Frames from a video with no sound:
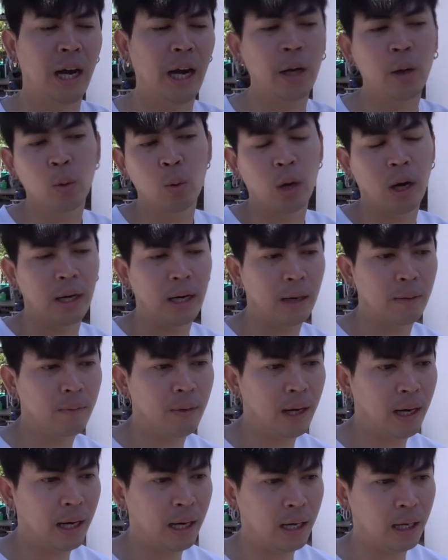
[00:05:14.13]
ให้ดูก่อนครับ
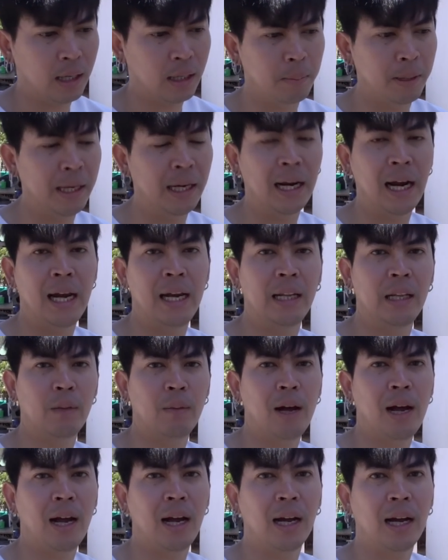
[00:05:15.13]
ว่าเป็นยังไงแต่
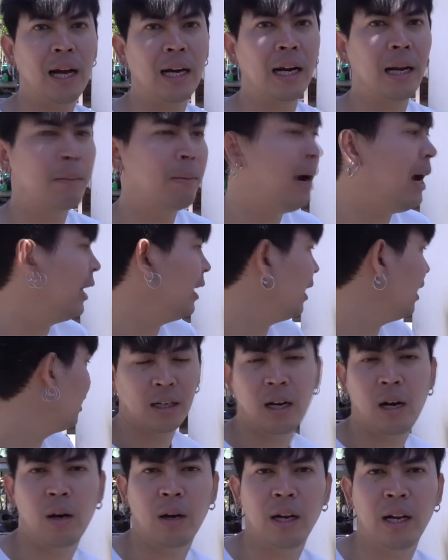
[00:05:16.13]
ว่าข้างในบ้านเนี่ย
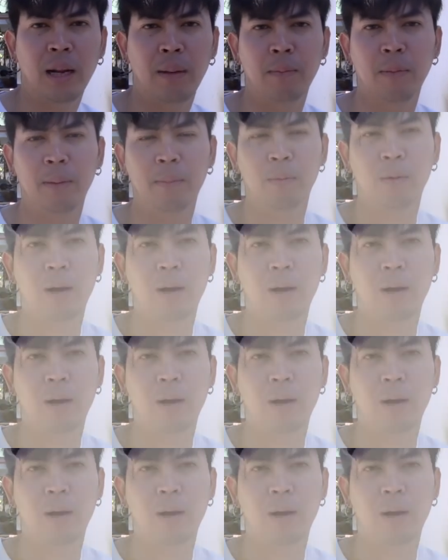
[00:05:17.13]
เขาได้ทำแบบ